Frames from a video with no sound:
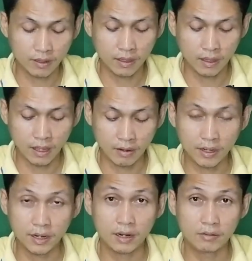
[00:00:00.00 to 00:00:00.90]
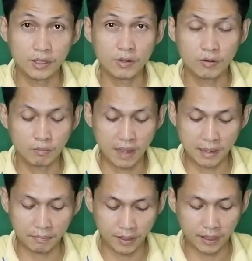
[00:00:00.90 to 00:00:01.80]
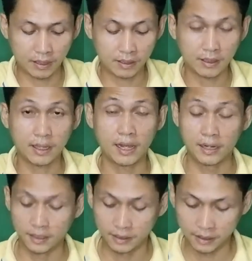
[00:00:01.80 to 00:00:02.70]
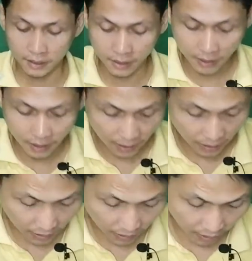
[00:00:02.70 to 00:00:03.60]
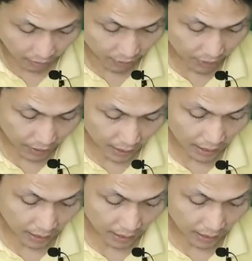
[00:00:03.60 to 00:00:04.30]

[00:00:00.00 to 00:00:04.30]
คราวนี้เราจะยกปลายปีกกันวิธีการ